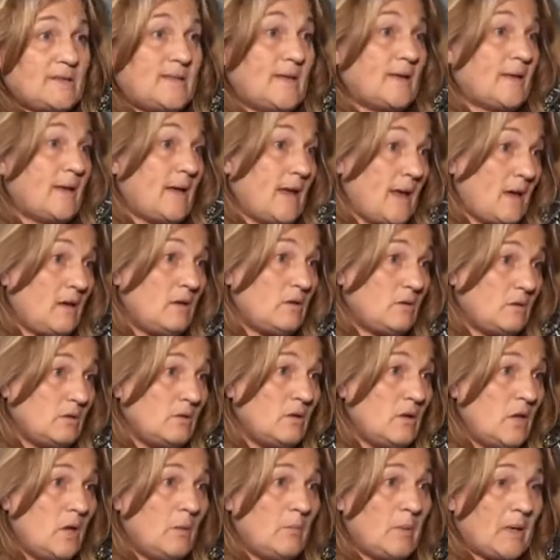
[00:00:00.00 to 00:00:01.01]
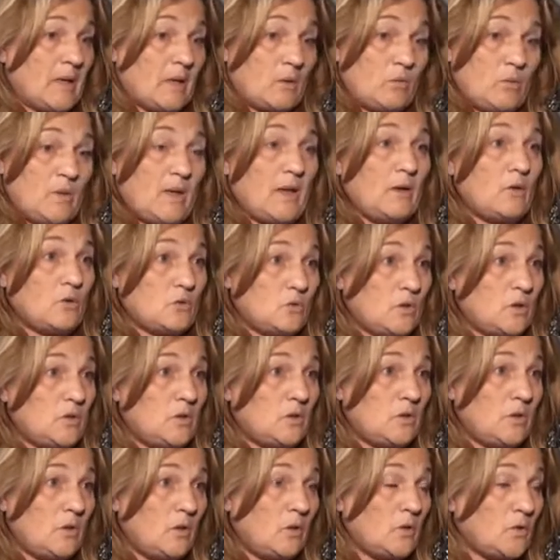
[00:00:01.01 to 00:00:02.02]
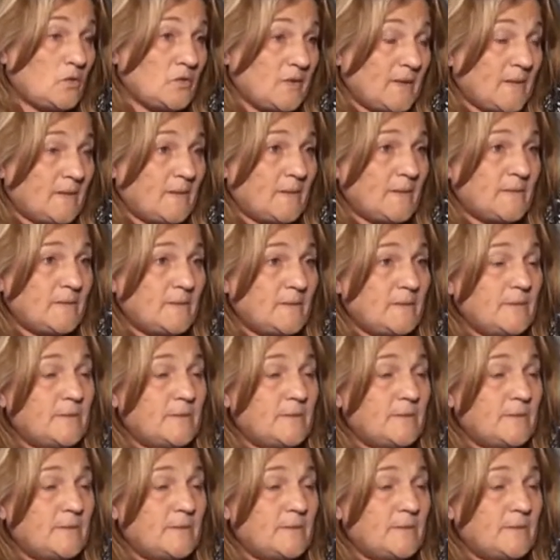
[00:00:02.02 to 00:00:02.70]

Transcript: sea real, ¿no? Para cuidar los sueldos de los docentes.